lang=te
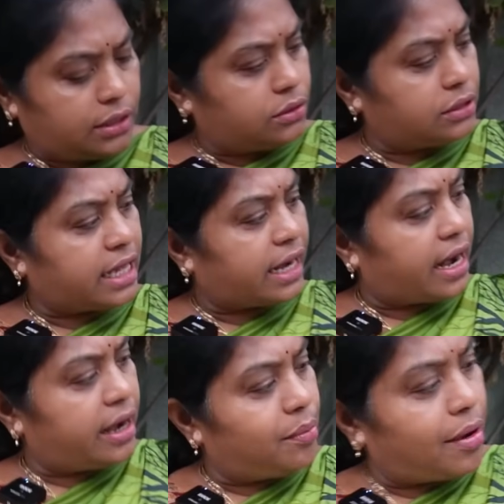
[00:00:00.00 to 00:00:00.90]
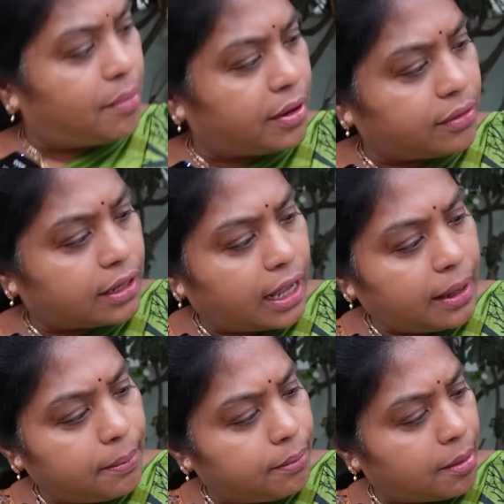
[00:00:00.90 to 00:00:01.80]
చూసారా అండి బొమ్మ కుక్క
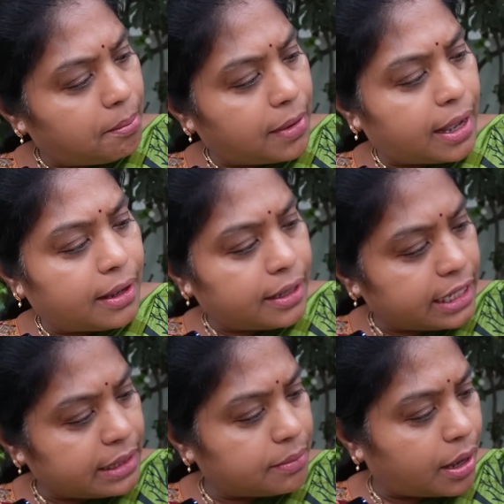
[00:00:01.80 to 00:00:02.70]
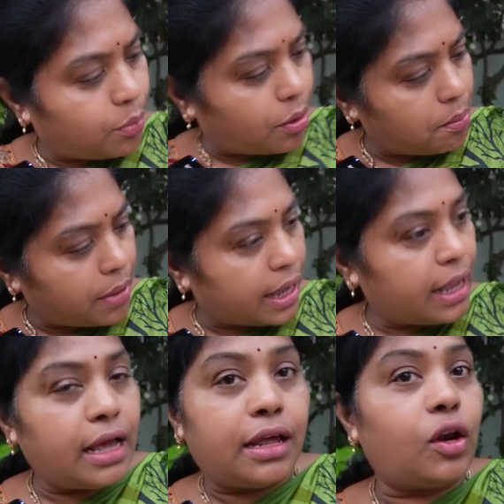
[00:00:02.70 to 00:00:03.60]
బొమ్మ ఇది మా బొమ్మ
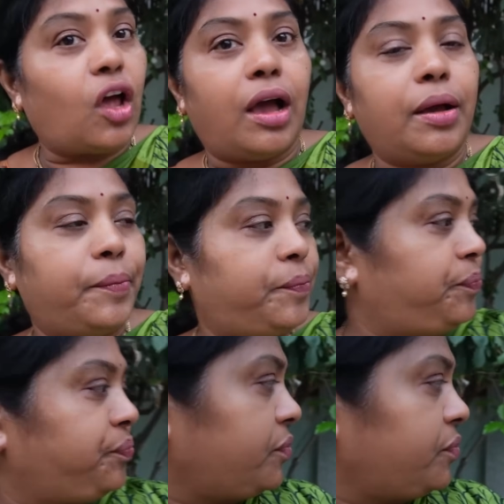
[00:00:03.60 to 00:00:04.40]
బటన్